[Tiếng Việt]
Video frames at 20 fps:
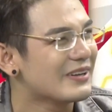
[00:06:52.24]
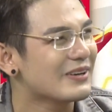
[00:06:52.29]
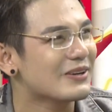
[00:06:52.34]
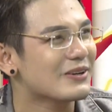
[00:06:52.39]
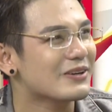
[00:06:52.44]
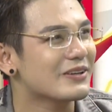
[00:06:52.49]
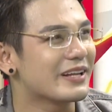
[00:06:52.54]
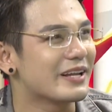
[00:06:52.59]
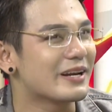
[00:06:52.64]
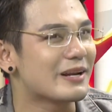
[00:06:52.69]
Nó, ừ.
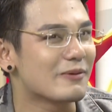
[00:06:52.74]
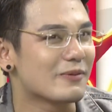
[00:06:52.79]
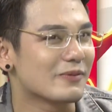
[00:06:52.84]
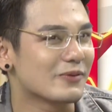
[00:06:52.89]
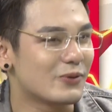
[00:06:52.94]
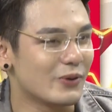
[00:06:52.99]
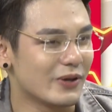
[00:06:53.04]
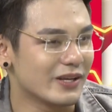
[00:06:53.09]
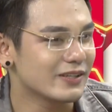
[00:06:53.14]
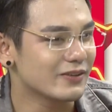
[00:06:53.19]
nó có thể
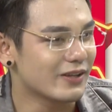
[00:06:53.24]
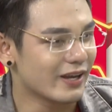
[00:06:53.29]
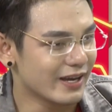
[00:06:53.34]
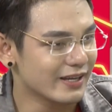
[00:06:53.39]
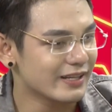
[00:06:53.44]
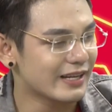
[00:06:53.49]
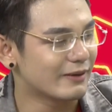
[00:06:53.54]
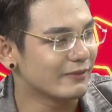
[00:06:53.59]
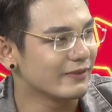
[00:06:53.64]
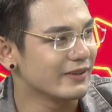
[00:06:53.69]
nào chuyển
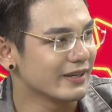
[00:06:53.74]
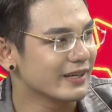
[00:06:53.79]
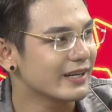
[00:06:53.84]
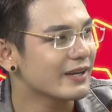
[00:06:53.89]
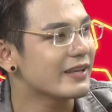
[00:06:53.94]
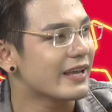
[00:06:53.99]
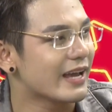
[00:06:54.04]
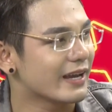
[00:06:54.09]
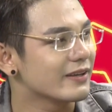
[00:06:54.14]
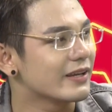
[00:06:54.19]
thể thành những
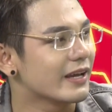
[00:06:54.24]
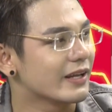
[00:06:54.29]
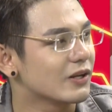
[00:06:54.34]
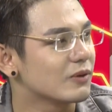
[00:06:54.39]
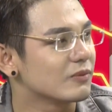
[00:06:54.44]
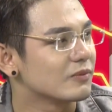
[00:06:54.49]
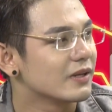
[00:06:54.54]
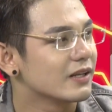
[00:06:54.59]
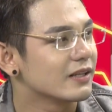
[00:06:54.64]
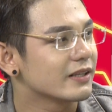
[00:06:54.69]
cái dạng vậy
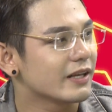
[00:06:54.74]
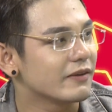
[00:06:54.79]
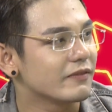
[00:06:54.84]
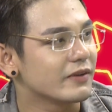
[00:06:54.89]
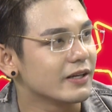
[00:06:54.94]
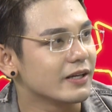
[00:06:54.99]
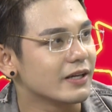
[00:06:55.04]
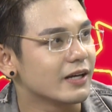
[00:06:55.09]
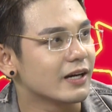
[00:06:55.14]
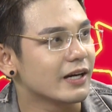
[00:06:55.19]
không? Tại
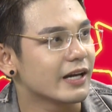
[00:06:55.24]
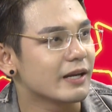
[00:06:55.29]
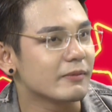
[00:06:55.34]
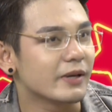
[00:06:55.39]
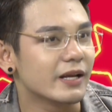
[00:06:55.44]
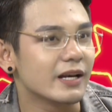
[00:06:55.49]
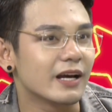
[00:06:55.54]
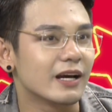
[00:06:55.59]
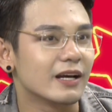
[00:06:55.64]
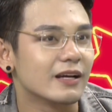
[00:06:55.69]
vì à,
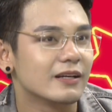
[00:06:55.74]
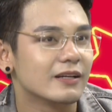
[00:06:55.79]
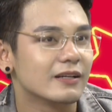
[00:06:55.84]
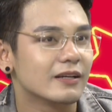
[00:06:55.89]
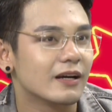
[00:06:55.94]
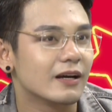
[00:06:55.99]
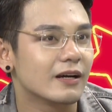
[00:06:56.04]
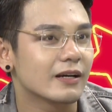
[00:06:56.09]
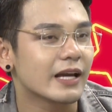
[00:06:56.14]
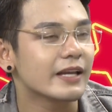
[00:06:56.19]
em nghĩ là
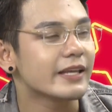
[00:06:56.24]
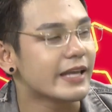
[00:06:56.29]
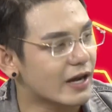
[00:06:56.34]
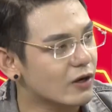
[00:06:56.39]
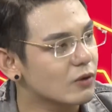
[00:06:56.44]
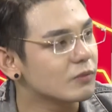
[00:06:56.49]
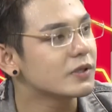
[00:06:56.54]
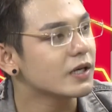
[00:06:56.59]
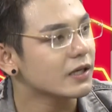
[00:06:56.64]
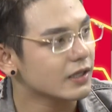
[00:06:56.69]
à, khán
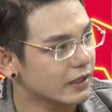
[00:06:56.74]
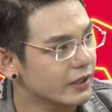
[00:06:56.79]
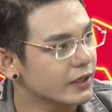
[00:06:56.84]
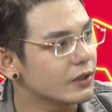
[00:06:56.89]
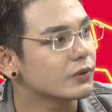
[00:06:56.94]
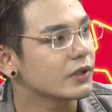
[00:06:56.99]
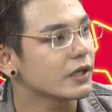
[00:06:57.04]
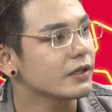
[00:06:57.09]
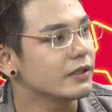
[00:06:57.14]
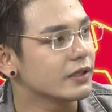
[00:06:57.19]
giả cũng rất là
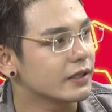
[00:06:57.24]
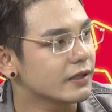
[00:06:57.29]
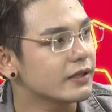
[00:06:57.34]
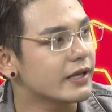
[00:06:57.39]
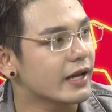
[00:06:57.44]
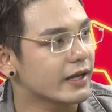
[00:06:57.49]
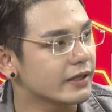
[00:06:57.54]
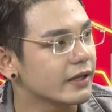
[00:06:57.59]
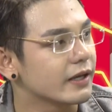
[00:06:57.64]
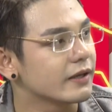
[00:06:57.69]
yêu thích những cái
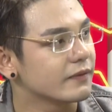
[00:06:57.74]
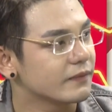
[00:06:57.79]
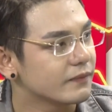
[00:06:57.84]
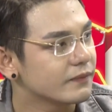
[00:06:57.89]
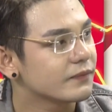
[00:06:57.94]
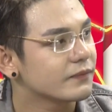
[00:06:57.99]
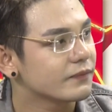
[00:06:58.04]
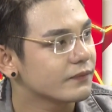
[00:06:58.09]
dạng vậy.